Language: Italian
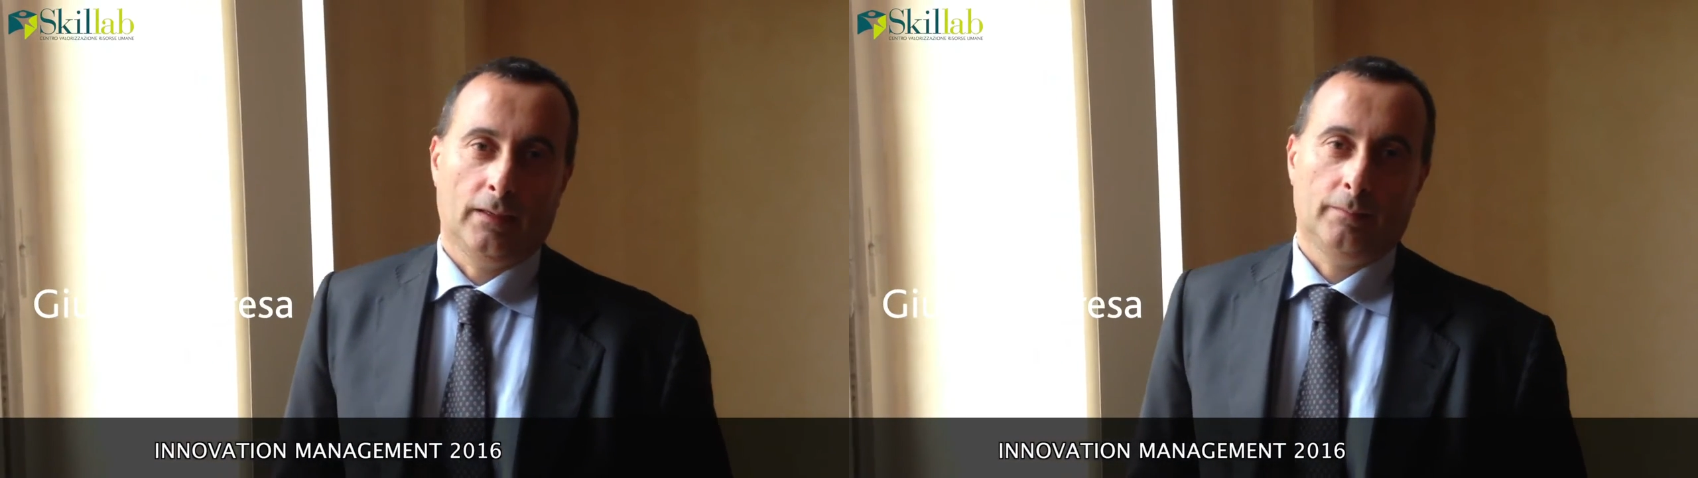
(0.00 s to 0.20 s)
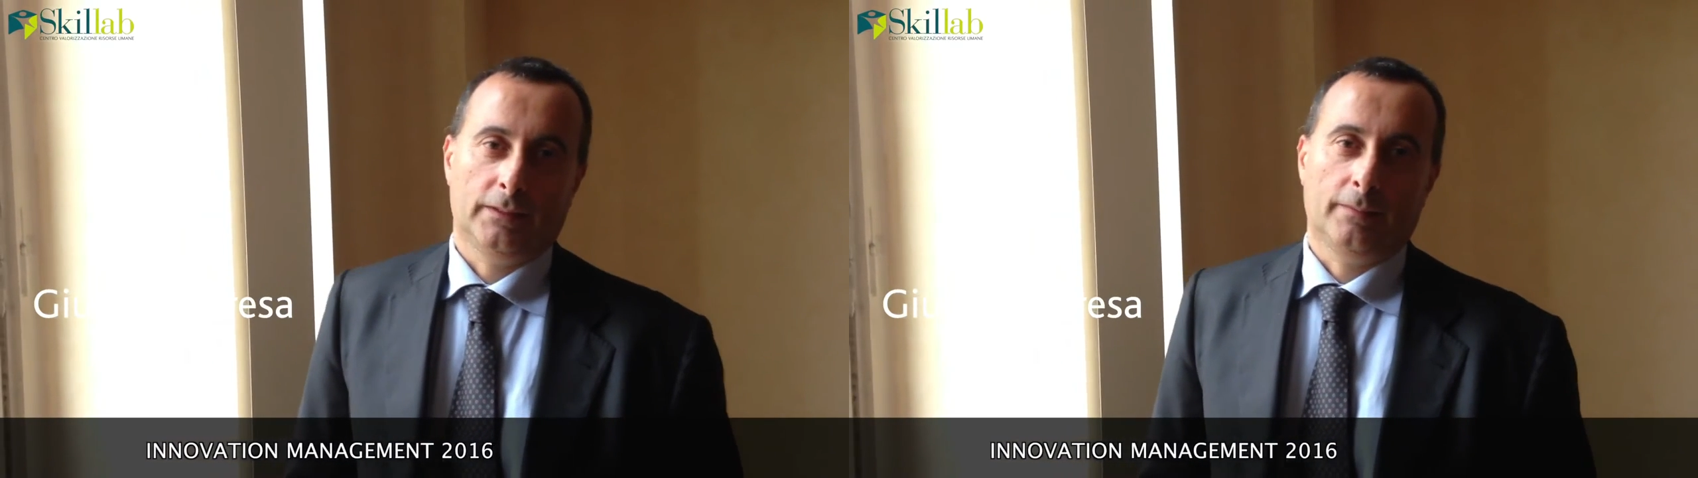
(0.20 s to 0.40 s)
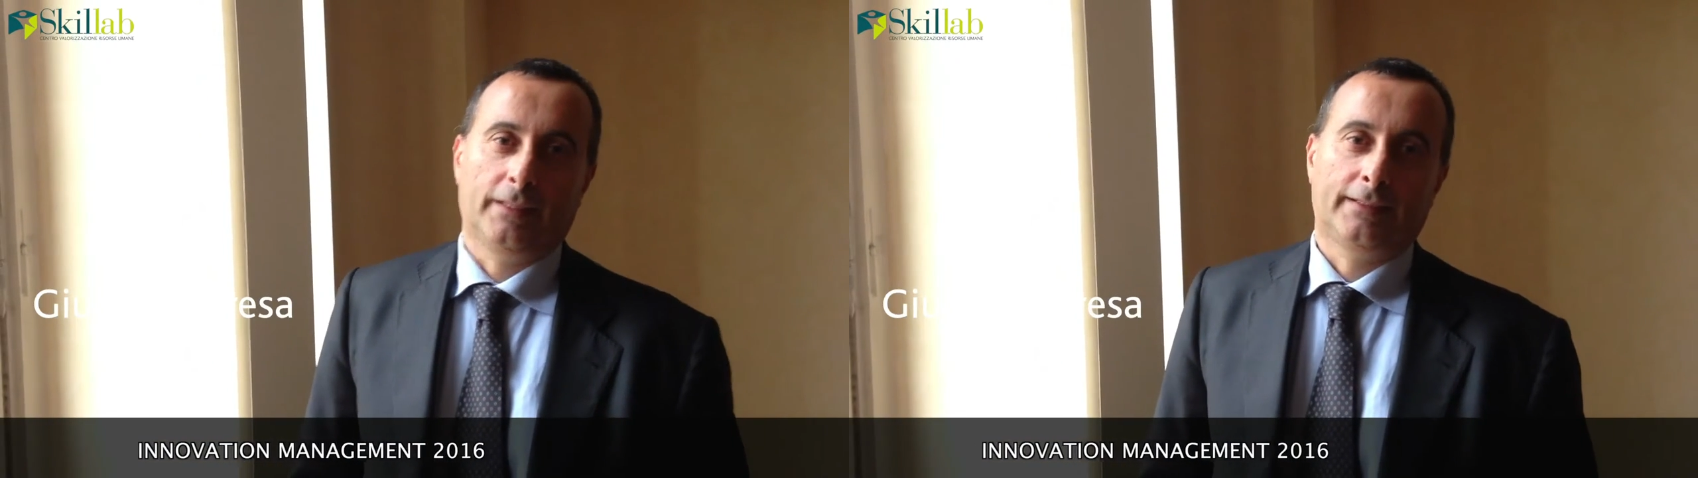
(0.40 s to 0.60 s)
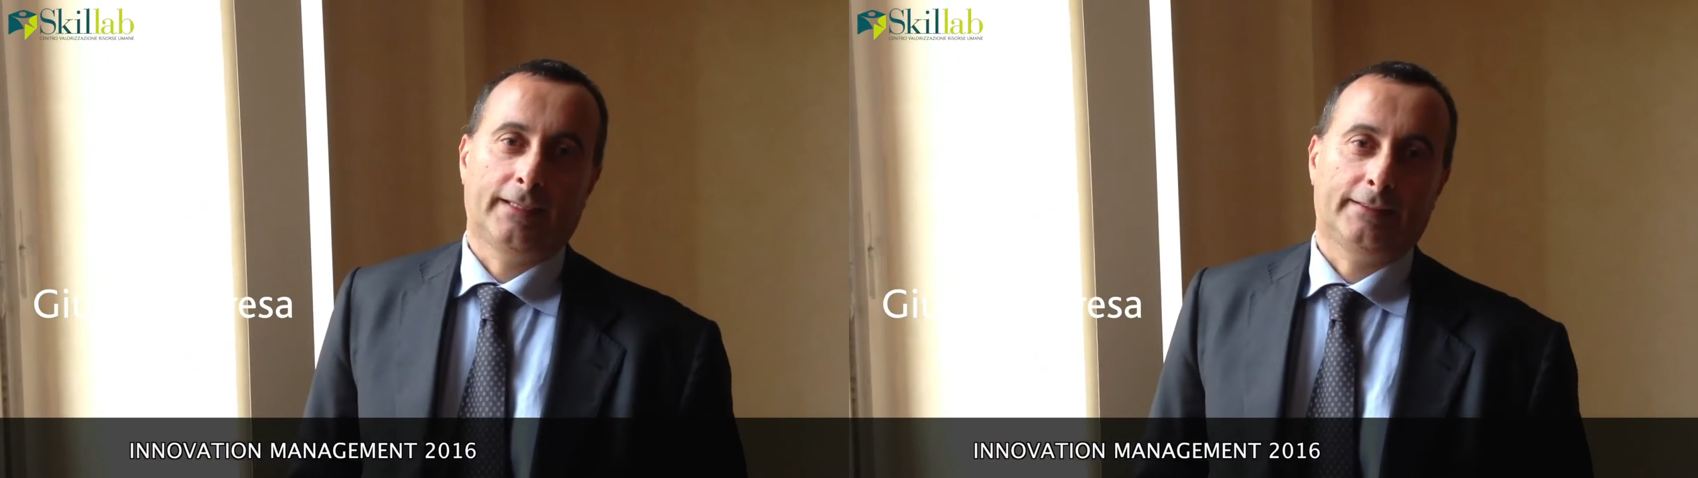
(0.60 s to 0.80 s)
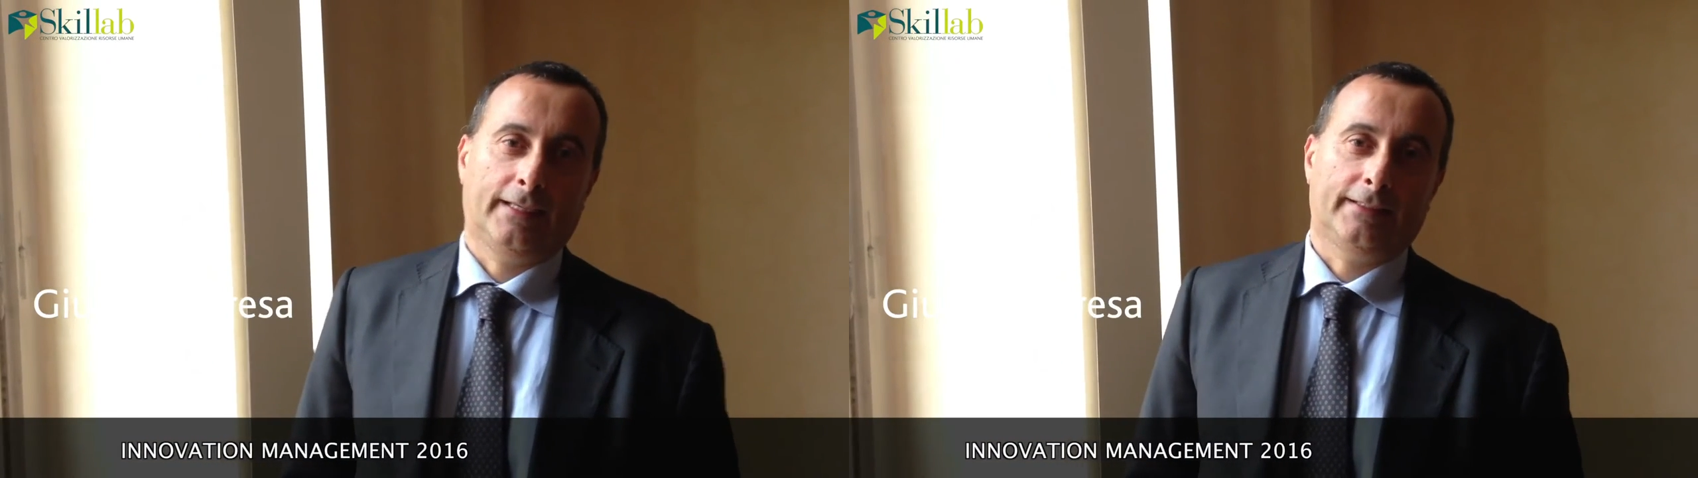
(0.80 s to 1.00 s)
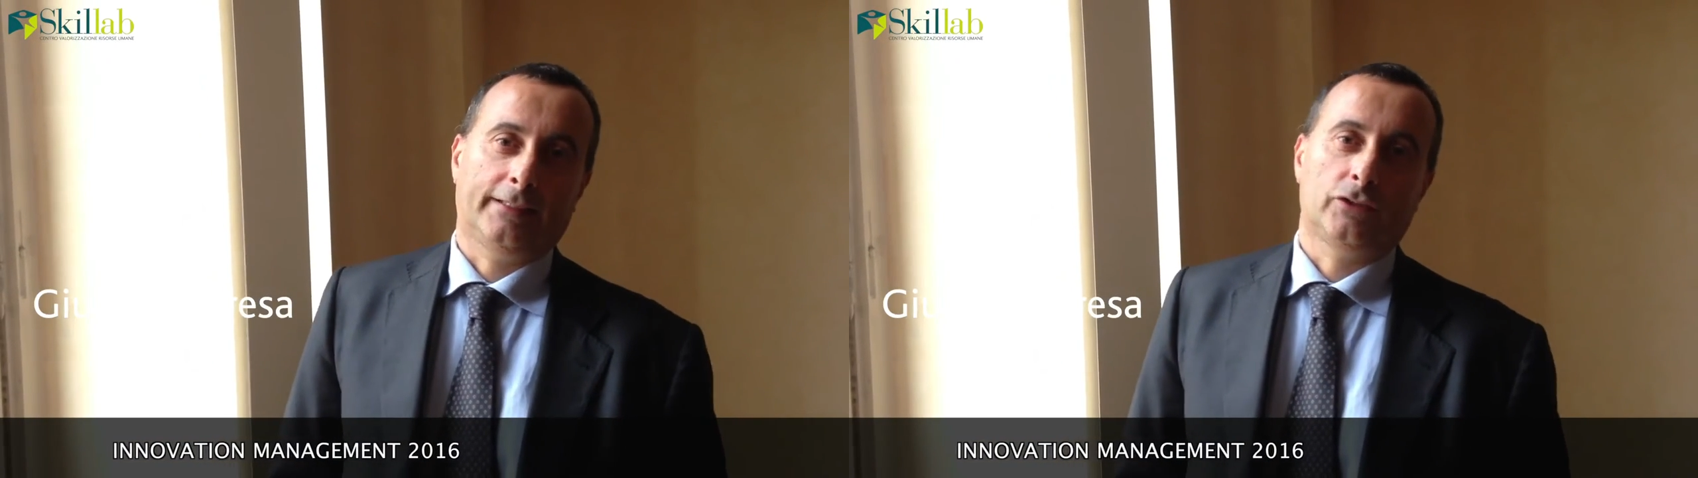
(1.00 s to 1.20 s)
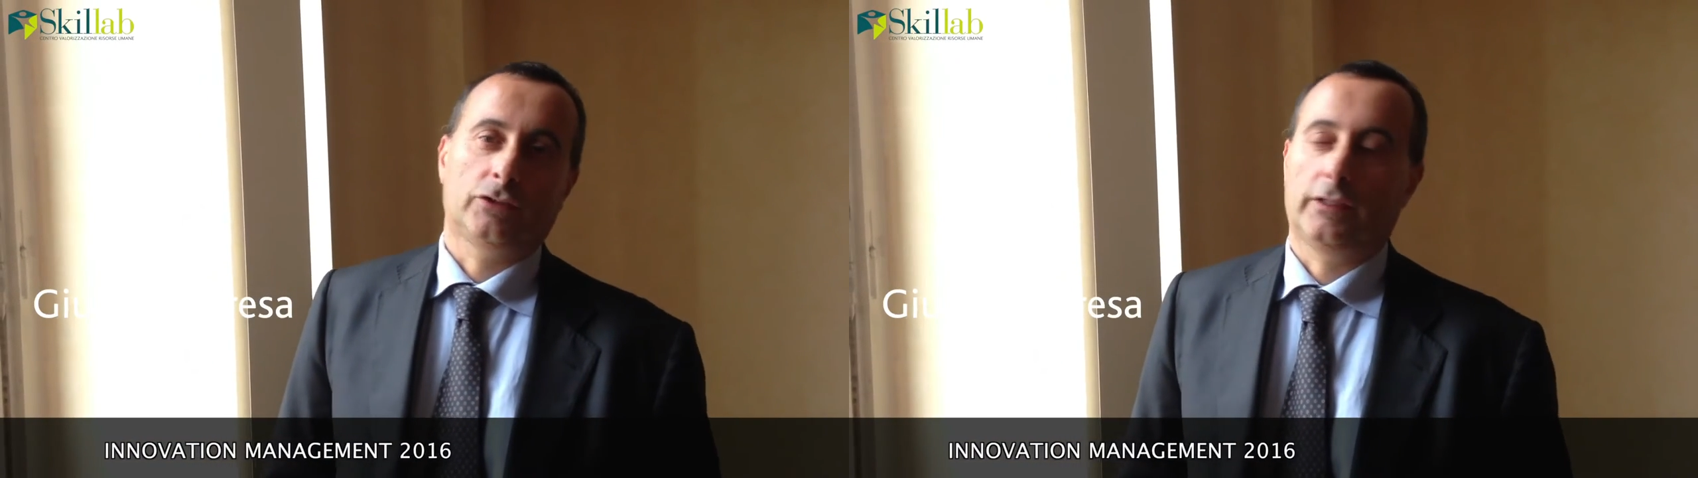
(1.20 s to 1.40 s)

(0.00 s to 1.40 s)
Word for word: Mi sembra interessante che ci